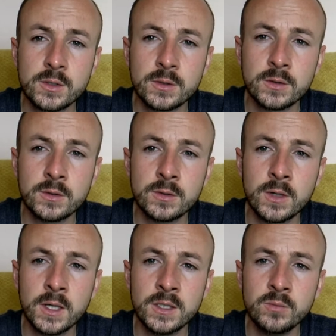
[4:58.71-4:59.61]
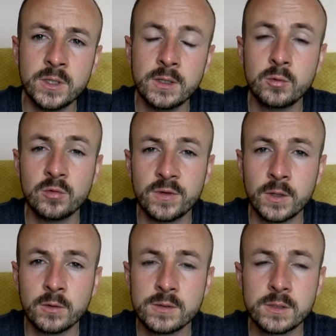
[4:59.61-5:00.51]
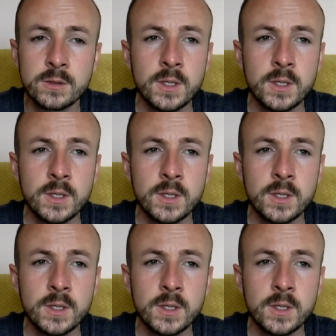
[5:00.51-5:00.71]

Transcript: euh, animé des conférences